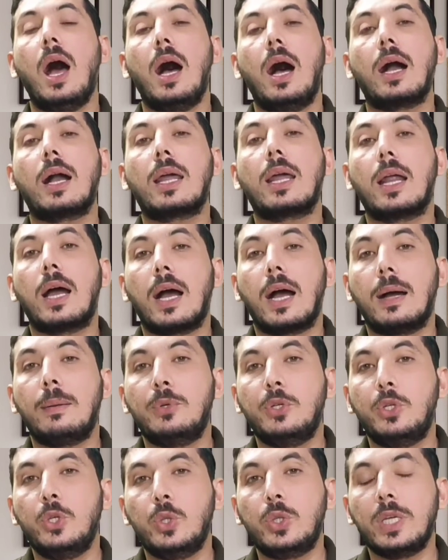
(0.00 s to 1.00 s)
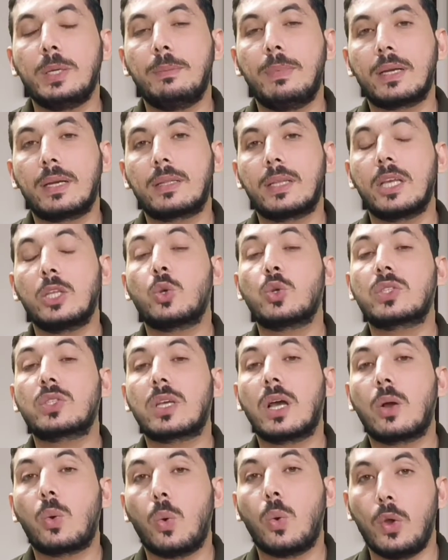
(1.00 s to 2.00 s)
अगर आप ड्यूटी भरते हैं तो
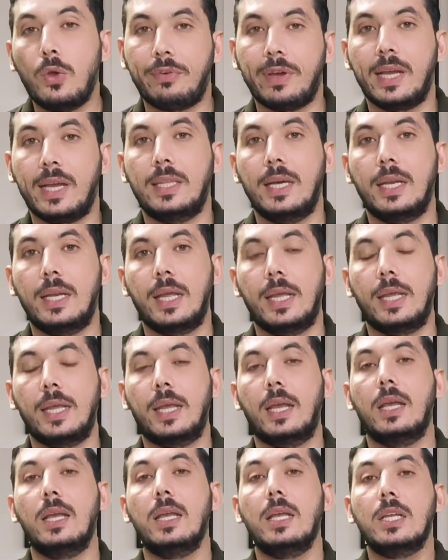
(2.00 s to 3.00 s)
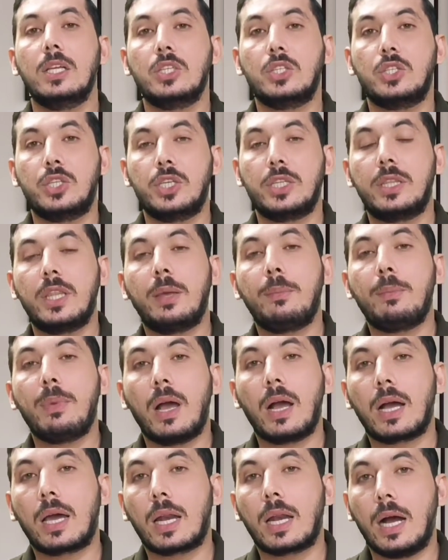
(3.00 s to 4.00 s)
इसका कोई फ़ायदा नहीं है जितने में
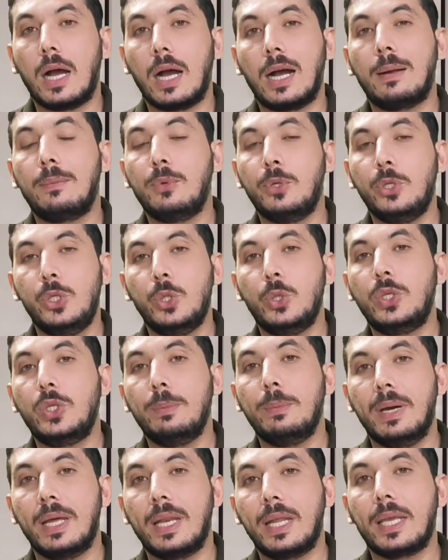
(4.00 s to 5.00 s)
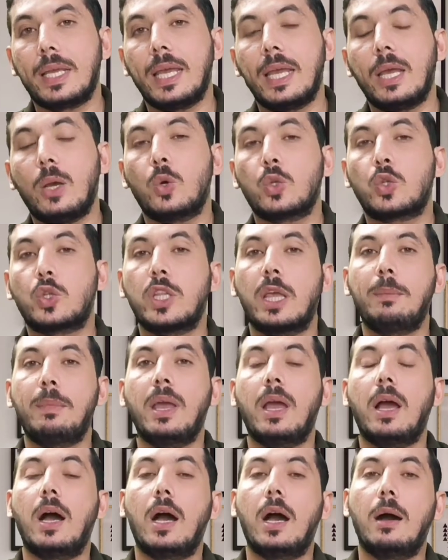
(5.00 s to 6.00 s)
अगर आप ड्यूटी भरेंगे उतने में
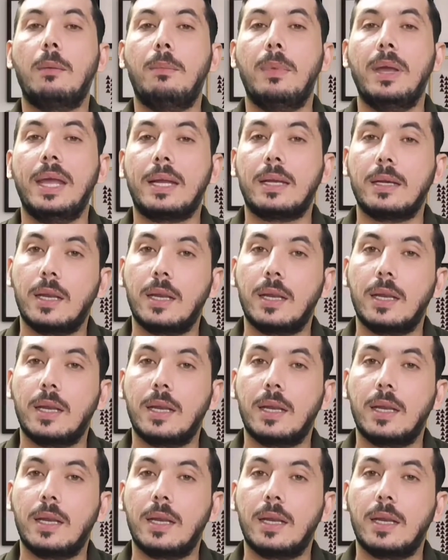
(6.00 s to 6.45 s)
आप एक